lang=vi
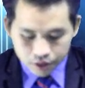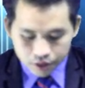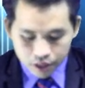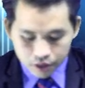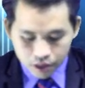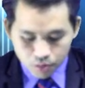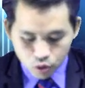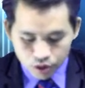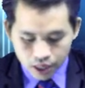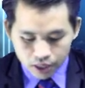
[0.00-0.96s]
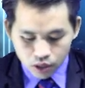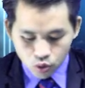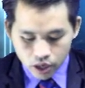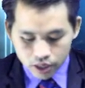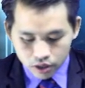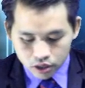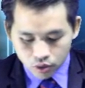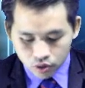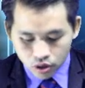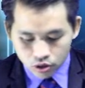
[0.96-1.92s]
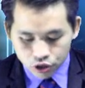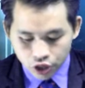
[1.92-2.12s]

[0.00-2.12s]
chế nửa tư mù chén nửa tụ khăn nhớ trong tàu